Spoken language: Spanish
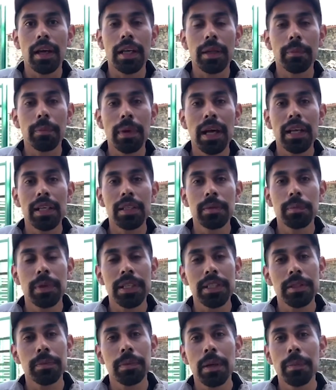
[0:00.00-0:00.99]
animales
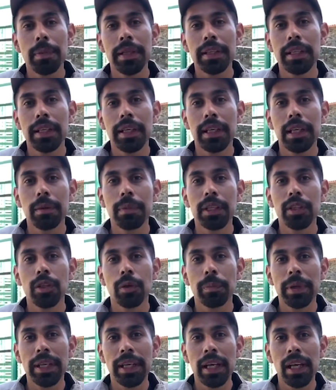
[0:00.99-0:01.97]
principalmente de clima
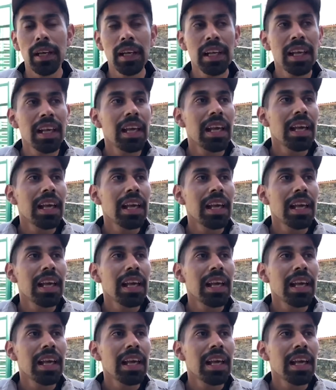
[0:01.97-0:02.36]
tropical,